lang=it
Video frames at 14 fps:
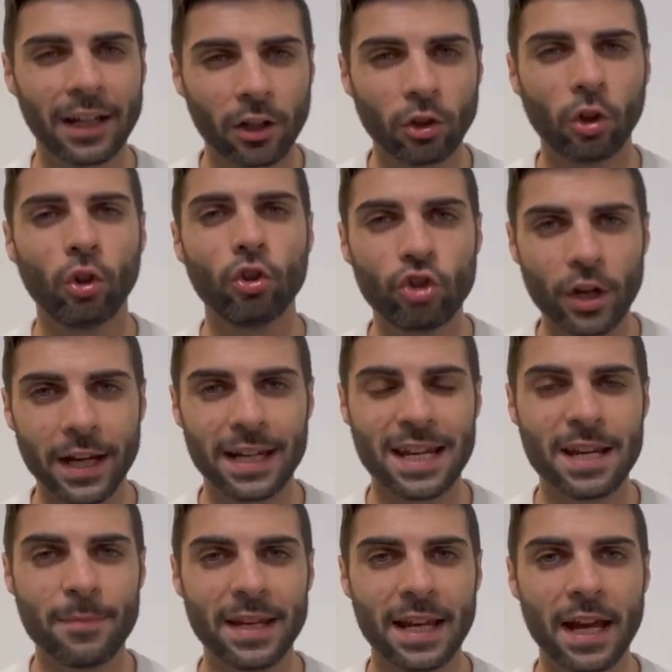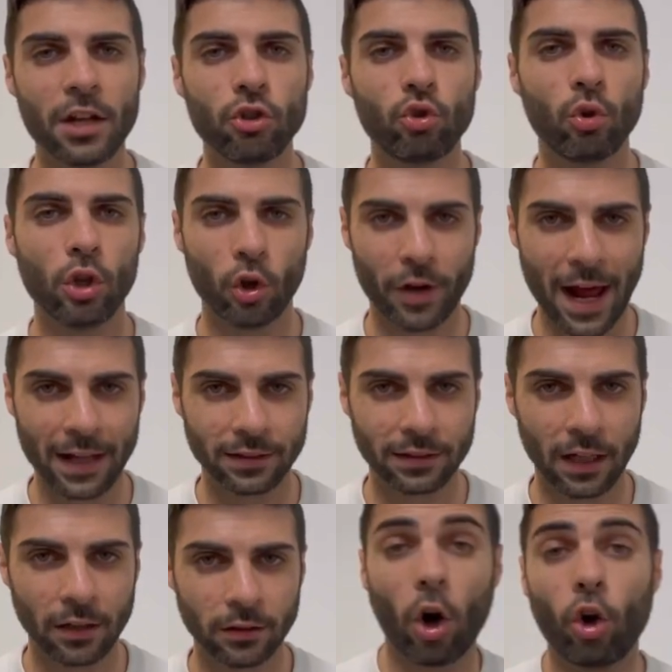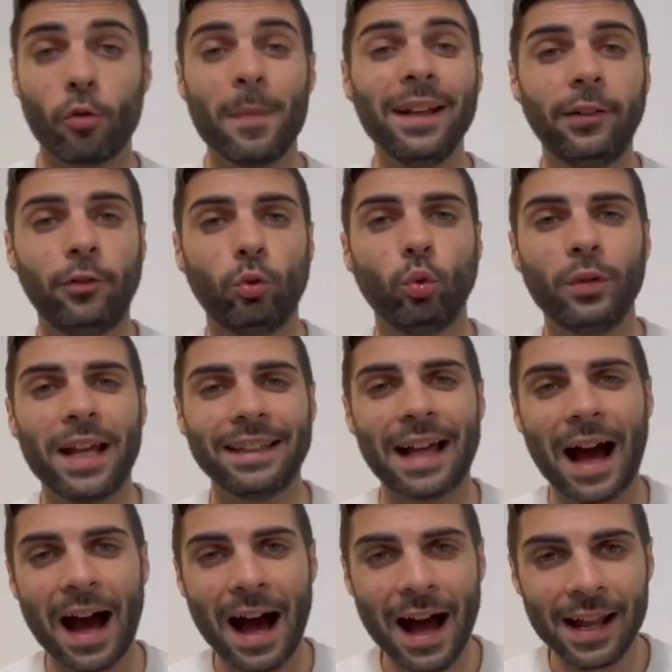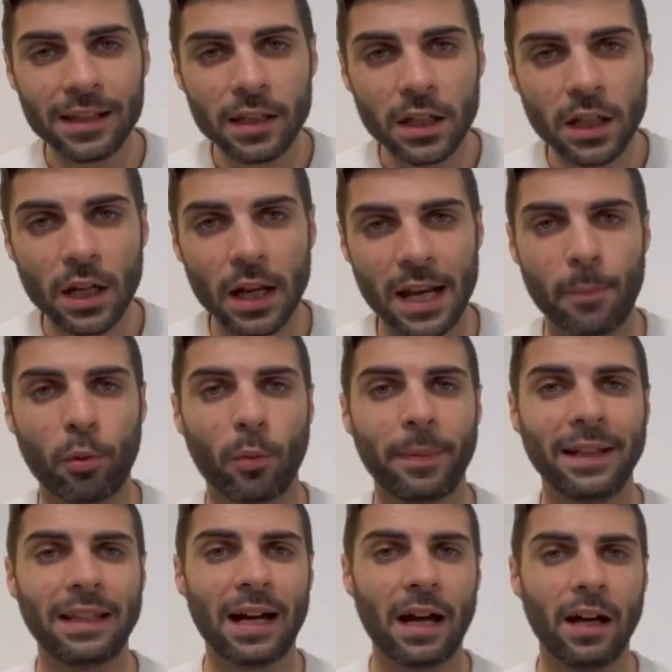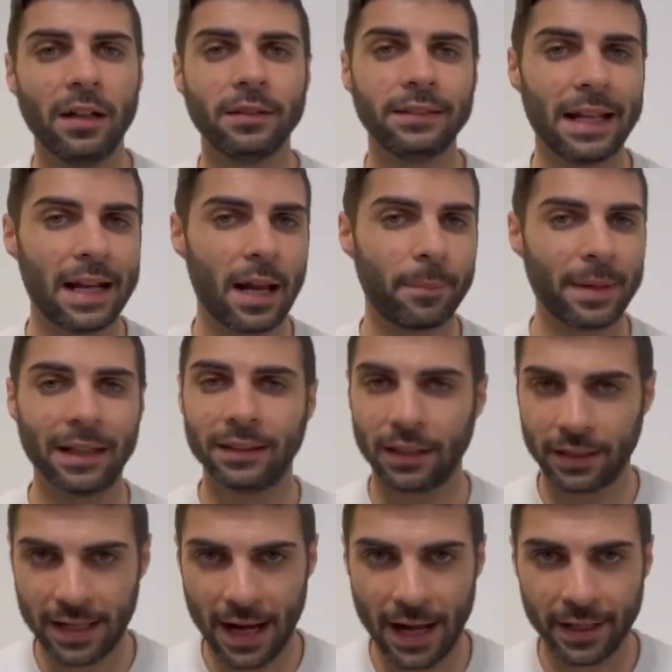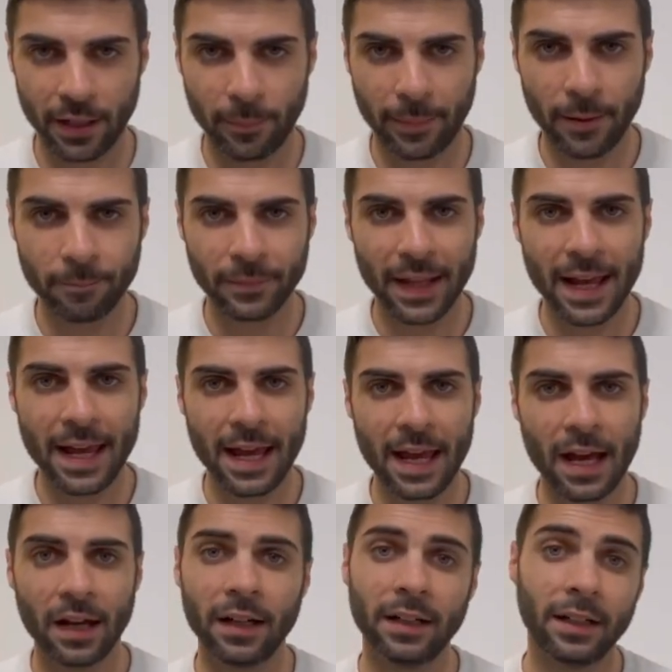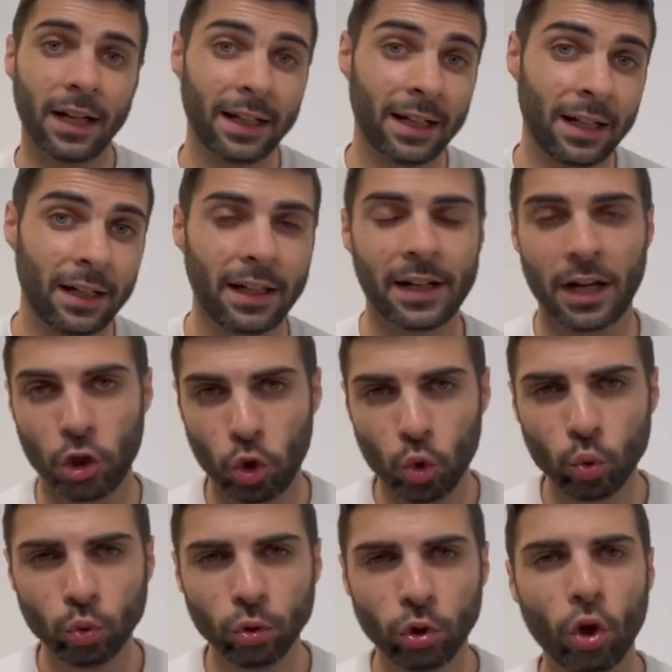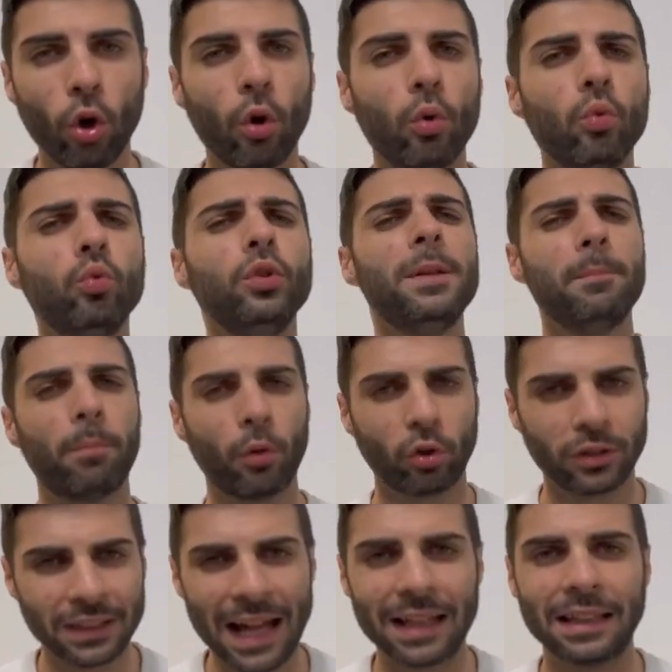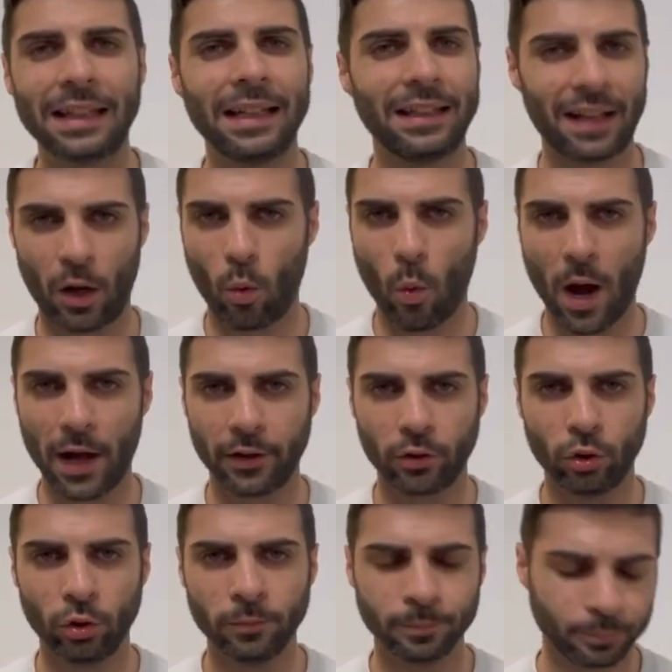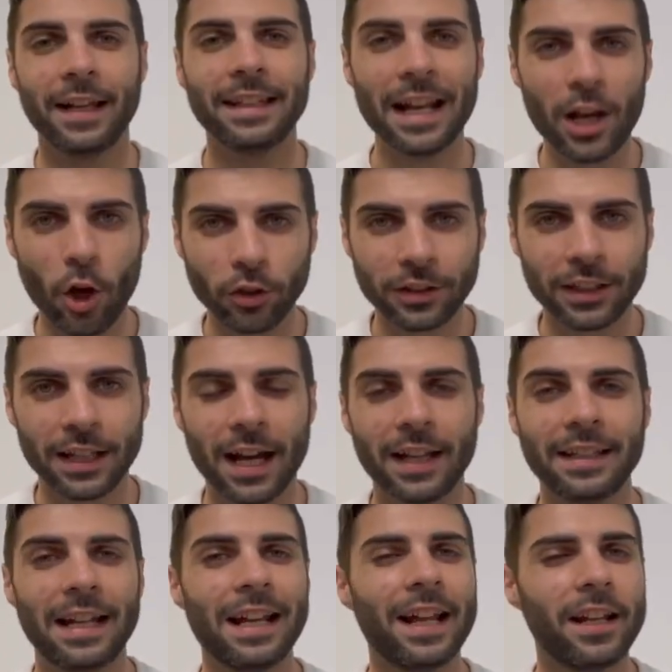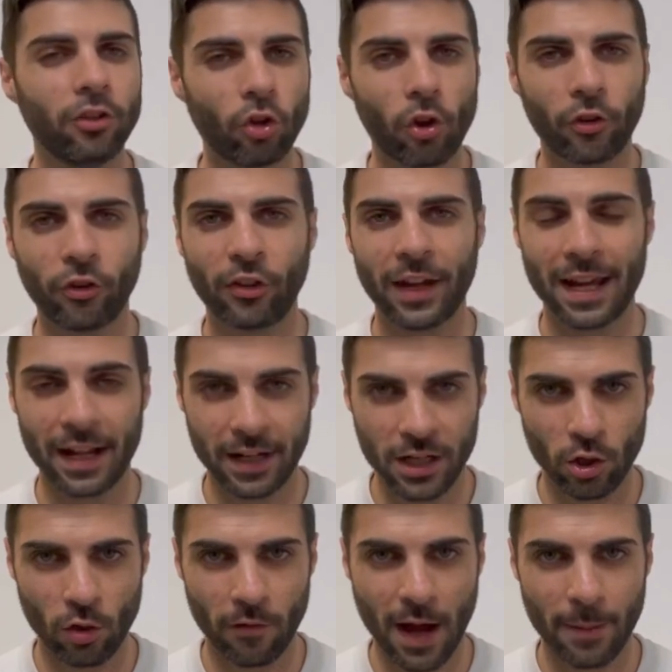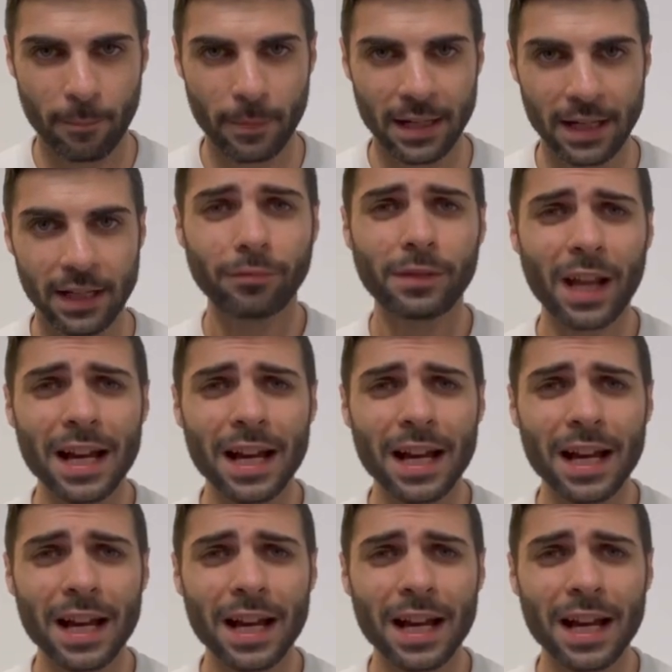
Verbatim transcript: e Tecnologie Chimiche Giulio Natta, ormai studia da anni le proprietà della pianta di canapa e ha raggiunto un importante traguardo nell'ottica delle risorse rinnovabili.